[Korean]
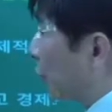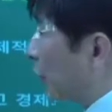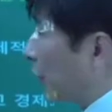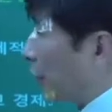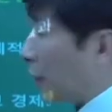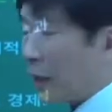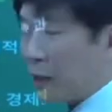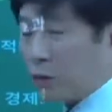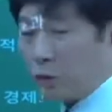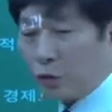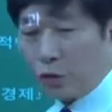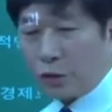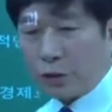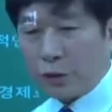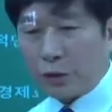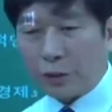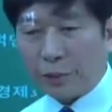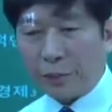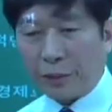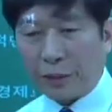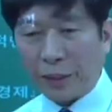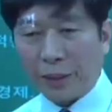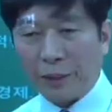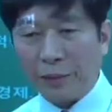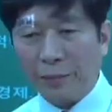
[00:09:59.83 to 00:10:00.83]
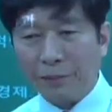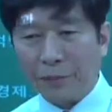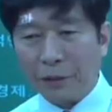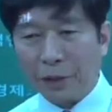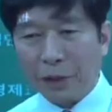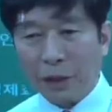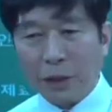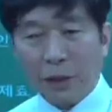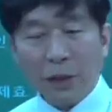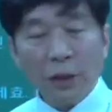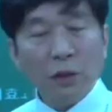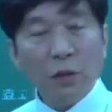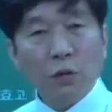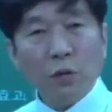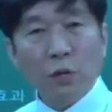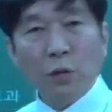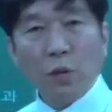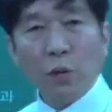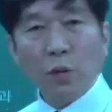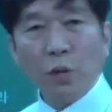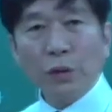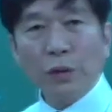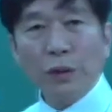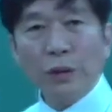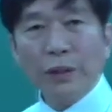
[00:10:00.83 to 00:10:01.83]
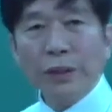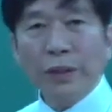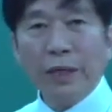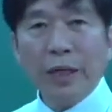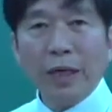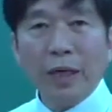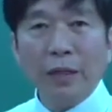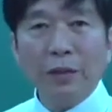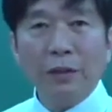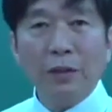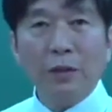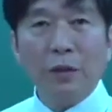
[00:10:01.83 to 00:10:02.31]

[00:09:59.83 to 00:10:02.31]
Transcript: 이해할 수 있습니다. 읽고 이해할